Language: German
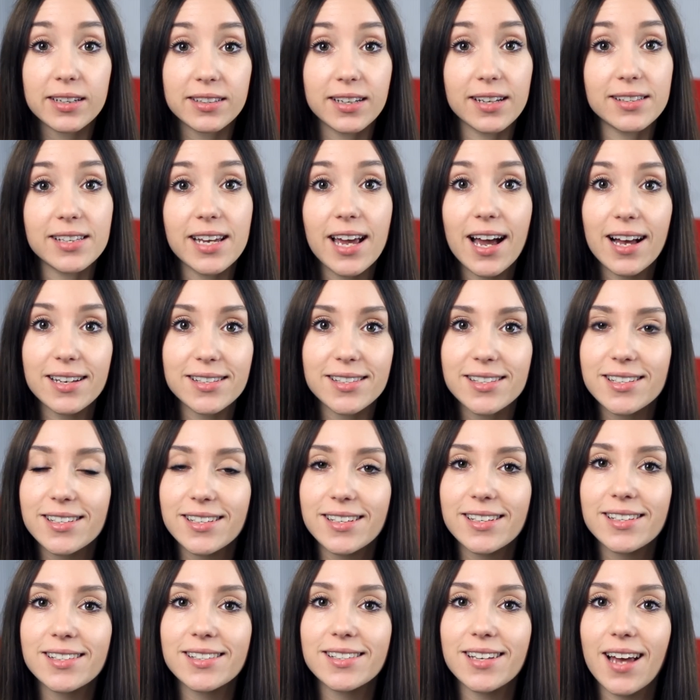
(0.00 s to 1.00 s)
Das erste
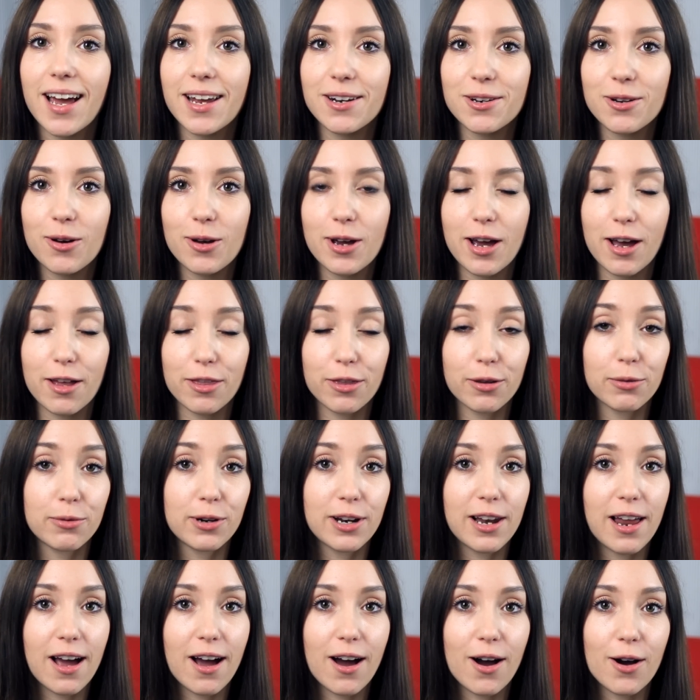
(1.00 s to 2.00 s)
ist ein neuer
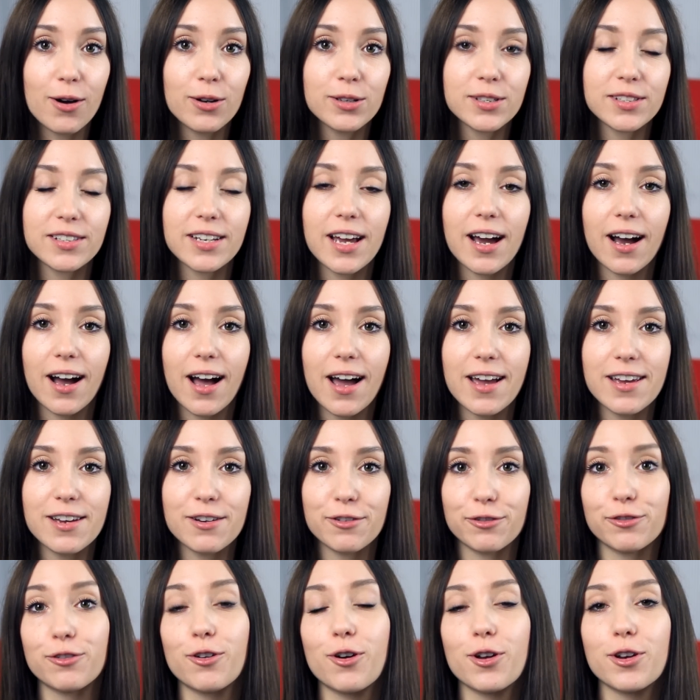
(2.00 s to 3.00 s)
Thriller aus der
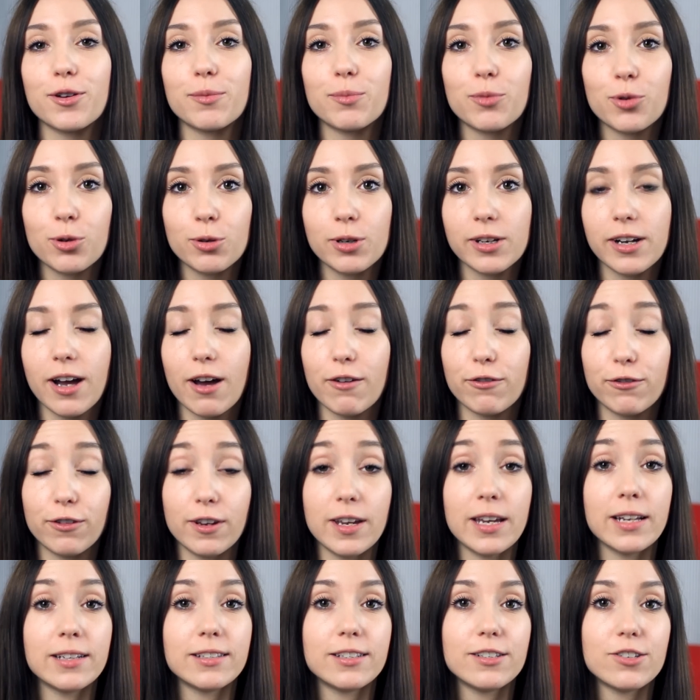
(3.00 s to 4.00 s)
Reihe von Monika
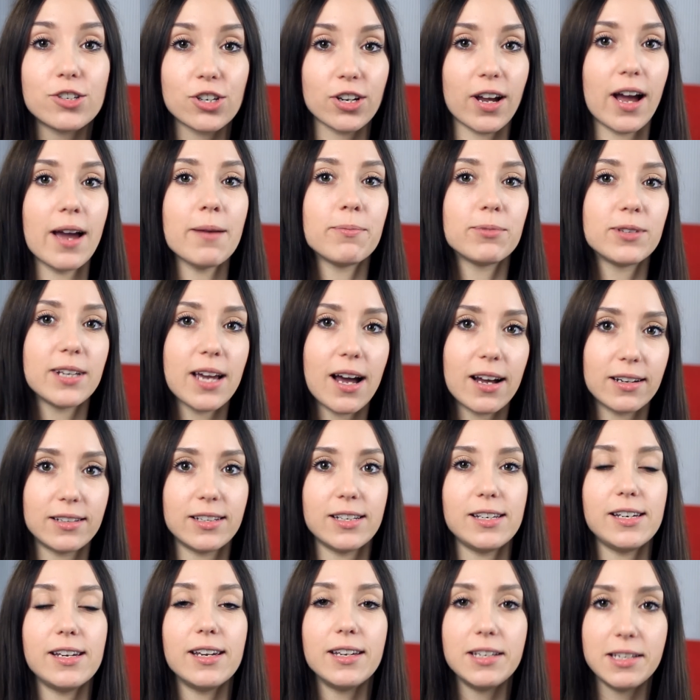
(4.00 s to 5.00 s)
Feeth. Die schreibt ja
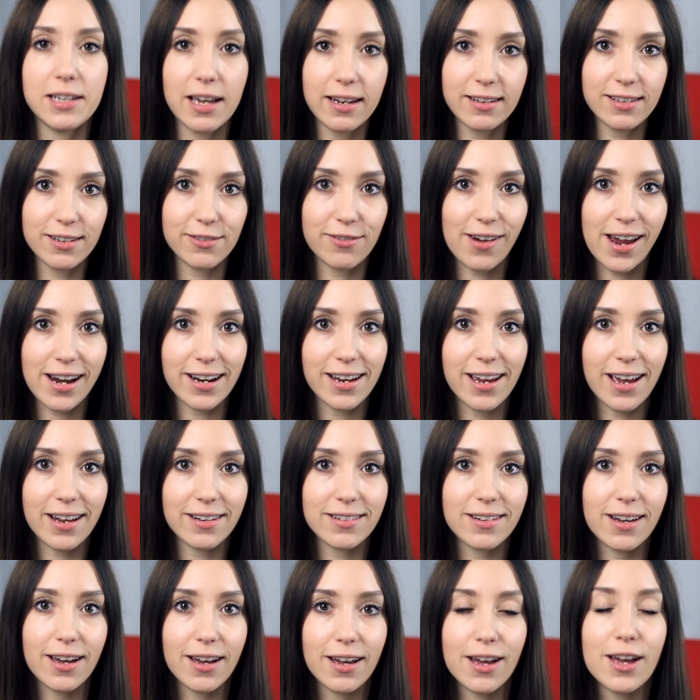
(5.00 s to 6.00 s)
die Jette
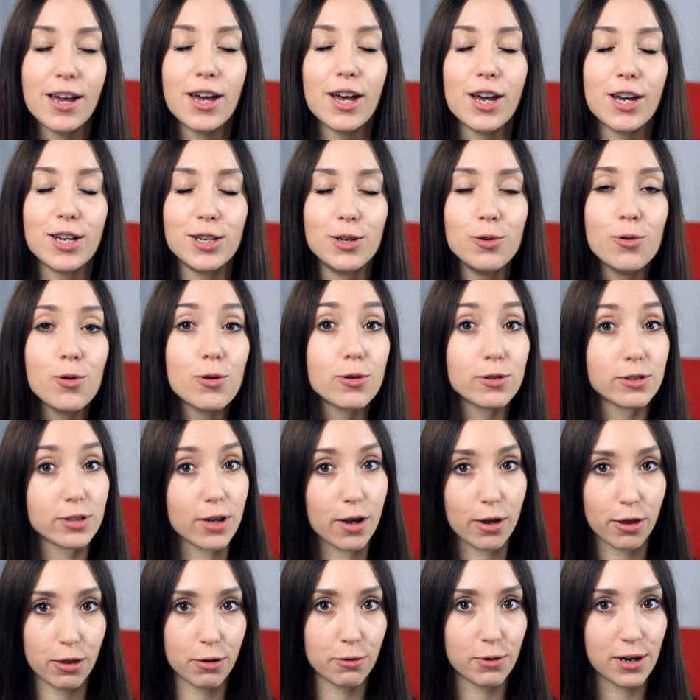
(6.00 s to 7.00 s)
Weingärtner
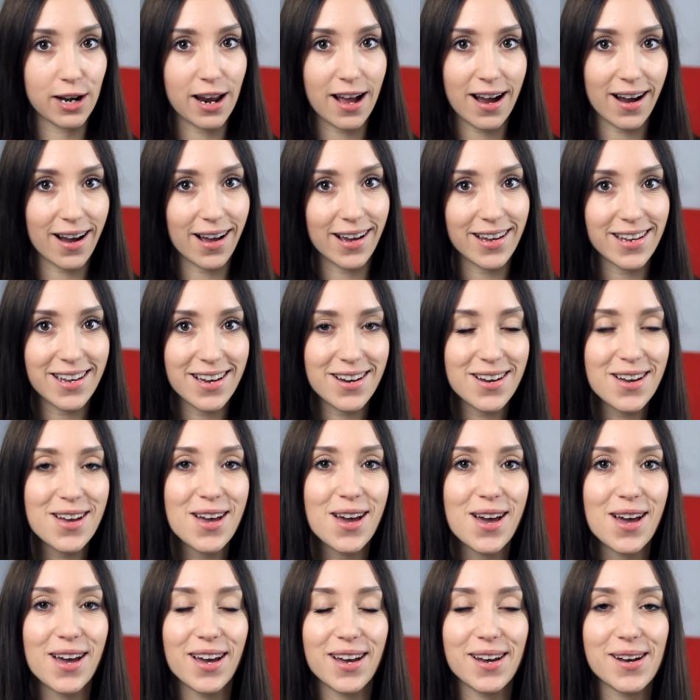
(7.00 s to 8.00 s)
Jugend-Thriller-Reihe.
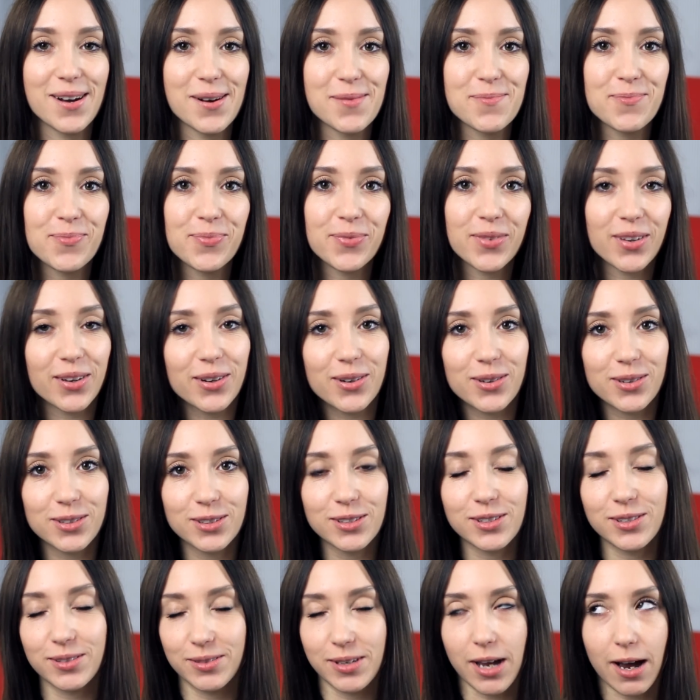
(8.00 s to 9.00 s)
Ähm,
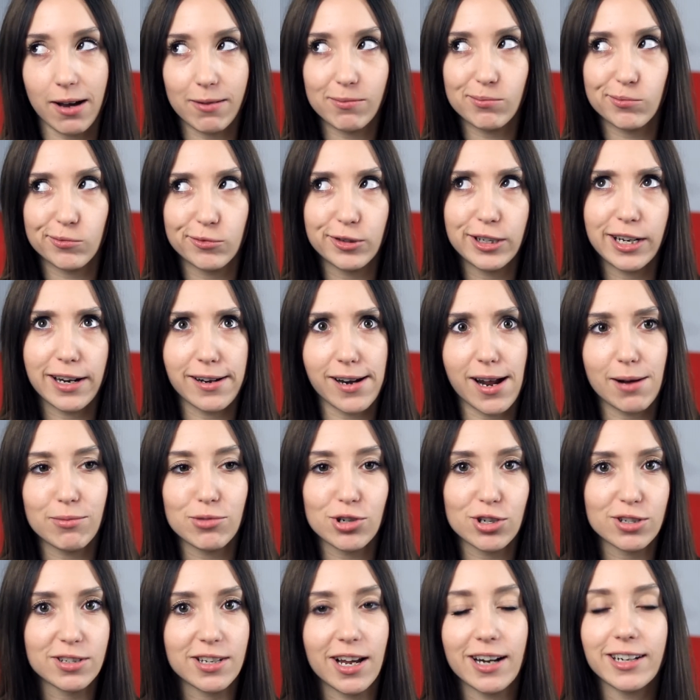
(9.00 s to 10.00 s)
und ja, wie der
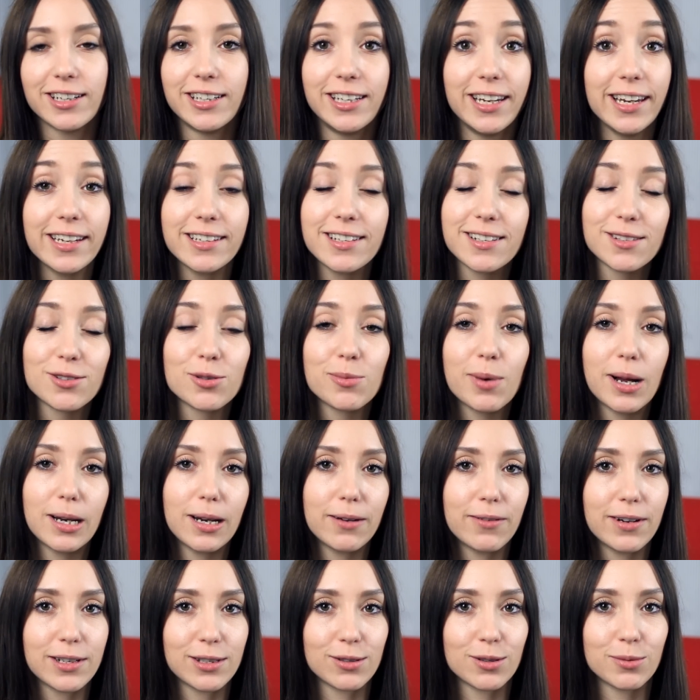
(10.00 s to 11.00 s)
Name schon sagt, geht es
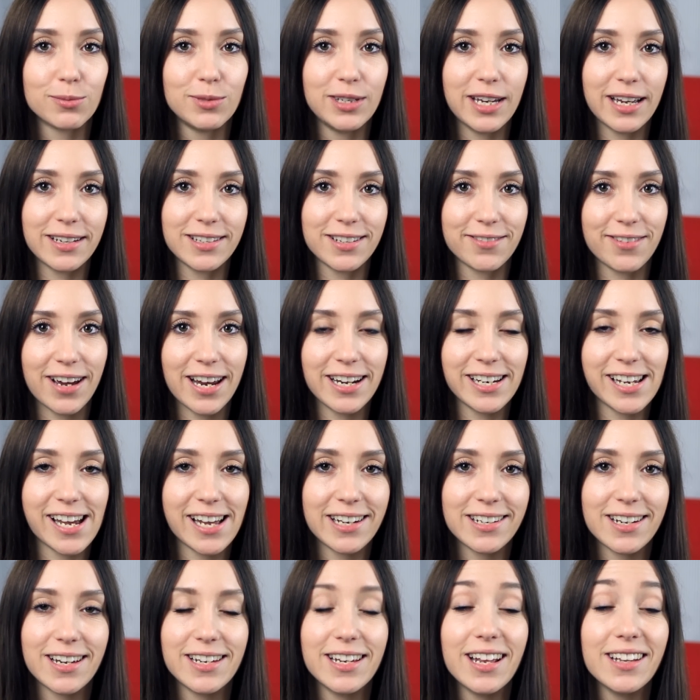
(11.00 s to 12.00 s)
normalerweise um Jette
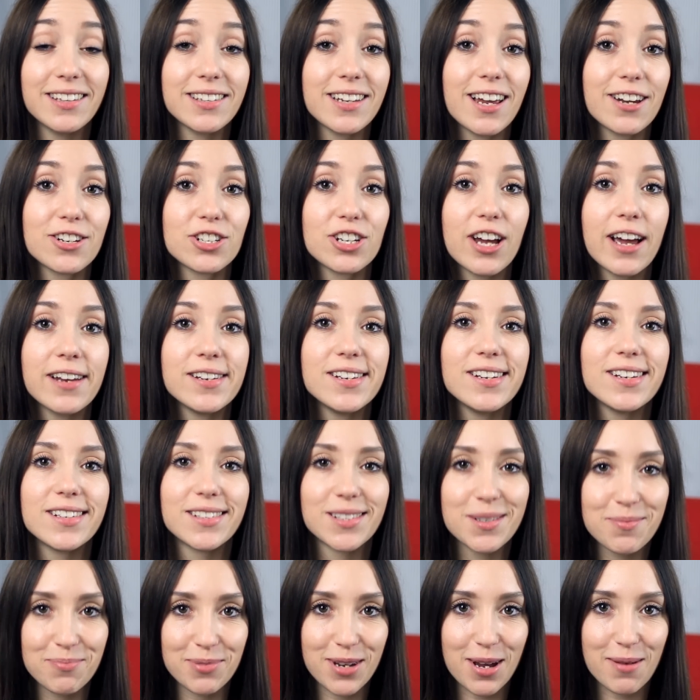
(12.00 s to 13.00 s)
Weingärtner. Jetzt erscheint
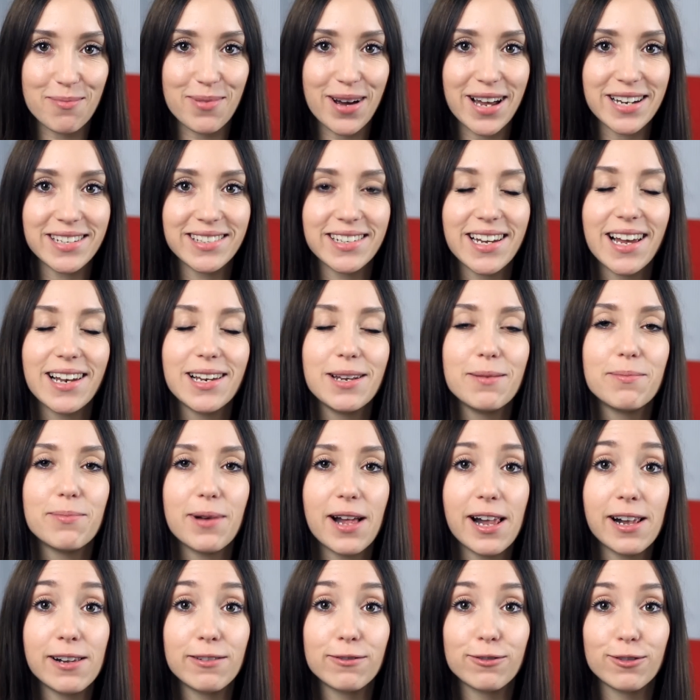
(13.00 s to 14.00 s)
ihr siebter Band, der
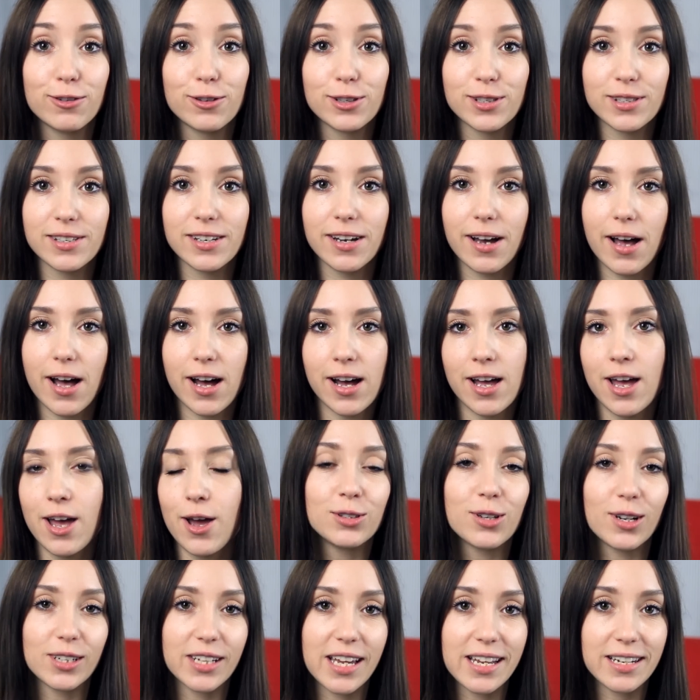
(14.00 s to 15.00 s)
Libellenflüsterer.
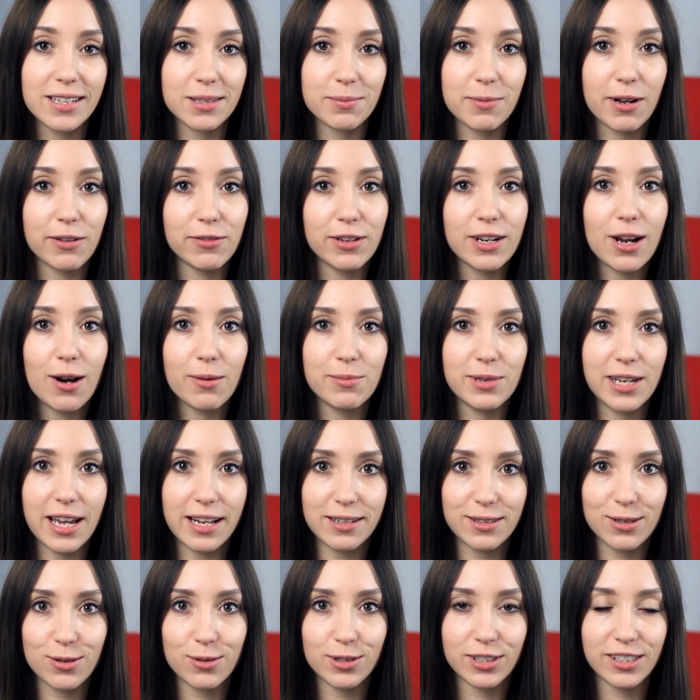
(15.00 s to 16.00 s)
Dort geht es mal wieder um
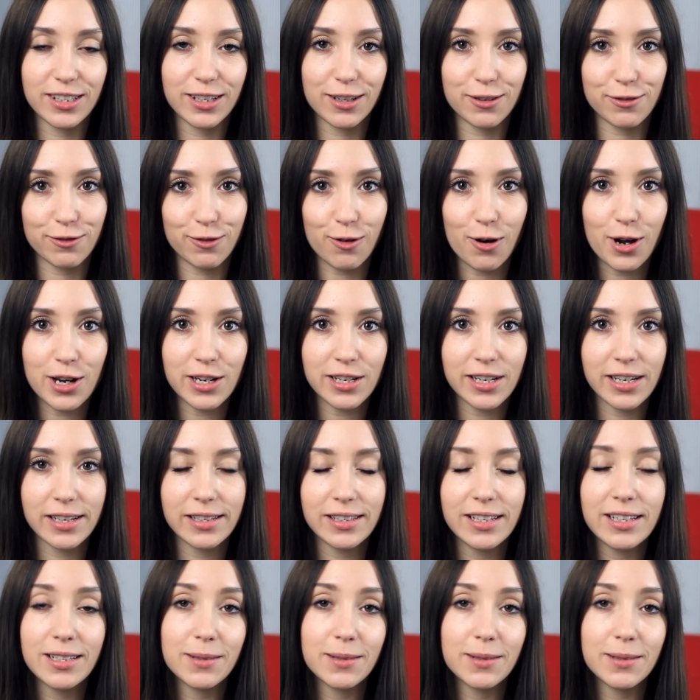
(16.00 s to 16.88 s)
Jette und ihre Freundin.